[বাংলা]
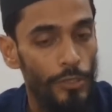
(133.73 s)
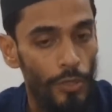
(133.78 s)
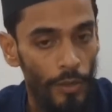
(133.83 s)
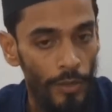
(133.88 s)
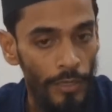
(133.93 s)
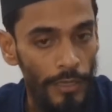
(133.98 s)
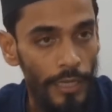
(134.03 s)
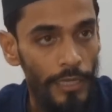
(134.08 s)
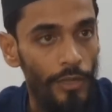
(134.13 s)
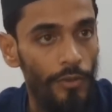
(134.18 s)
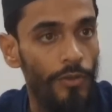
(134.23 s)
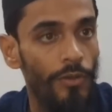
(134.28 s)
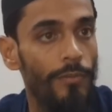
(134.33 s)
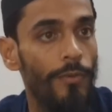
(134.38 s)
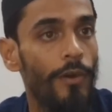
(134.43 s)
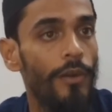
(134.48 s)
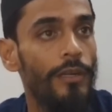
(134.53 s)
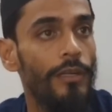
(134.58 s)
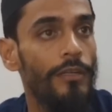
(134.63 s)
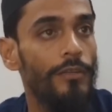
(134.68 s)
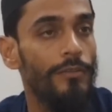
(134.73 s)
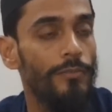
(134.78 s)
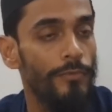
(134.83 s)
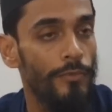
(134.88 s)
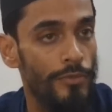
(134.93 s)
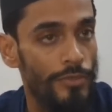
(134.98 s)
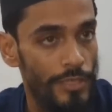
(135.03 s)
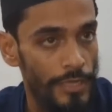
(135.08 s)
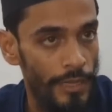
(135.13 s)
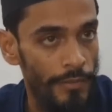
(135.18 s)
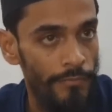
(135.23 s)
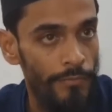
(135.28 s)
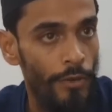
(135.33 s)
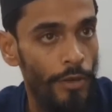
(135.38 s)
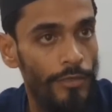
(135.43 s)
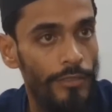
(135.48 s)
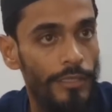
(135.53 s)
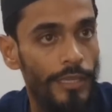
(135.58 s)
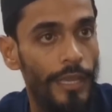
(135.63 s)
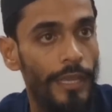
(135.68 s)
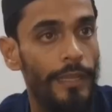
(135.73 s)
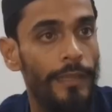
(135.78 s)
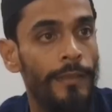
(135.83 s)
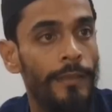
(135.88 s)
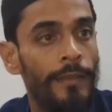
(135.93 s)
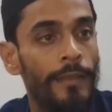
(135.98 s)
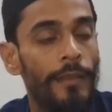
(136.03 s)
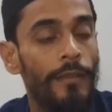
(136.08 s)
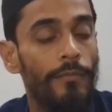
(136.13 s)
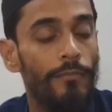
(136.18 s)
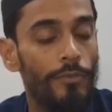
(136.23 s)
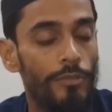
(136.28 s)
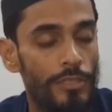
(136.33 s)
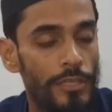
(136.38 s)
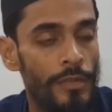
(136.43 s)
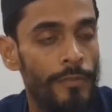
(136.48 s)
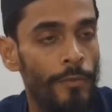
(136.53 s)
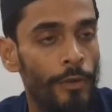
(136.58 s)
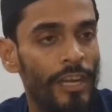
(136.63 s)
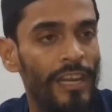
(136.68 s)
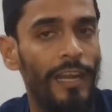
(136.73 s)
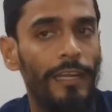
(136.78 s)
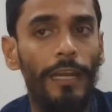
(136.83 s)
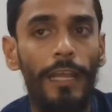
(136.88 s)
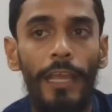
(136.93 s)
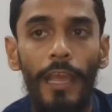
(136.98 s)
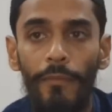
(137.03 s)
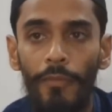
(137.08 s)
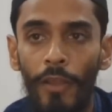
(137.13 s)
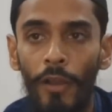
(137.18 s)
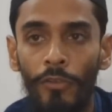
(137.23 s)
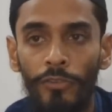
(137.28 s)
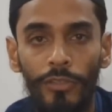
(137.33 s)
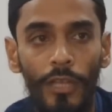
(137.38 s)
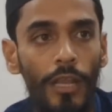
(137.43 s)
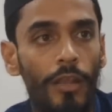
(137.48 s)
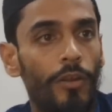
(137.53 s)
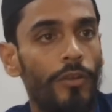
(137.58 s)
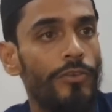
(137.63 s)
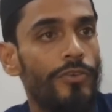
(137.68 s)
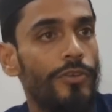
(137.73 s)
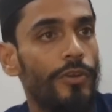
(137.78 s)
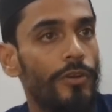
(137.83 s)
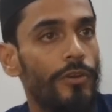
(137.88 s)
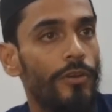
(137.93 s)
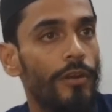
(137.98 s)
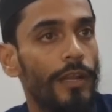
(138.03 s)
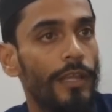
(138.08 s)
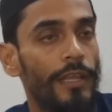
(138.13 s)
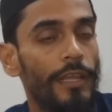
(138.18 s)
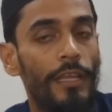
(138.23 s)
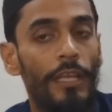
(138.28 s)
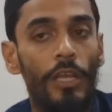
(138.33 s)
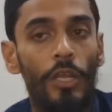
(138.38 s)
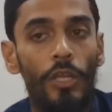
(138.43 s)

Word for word: সংখ্যালঘু ভোট মুসলিম ভোটকে মুসলিম ভোটের একটা হেভি অংশকে কন্ট্রোল করে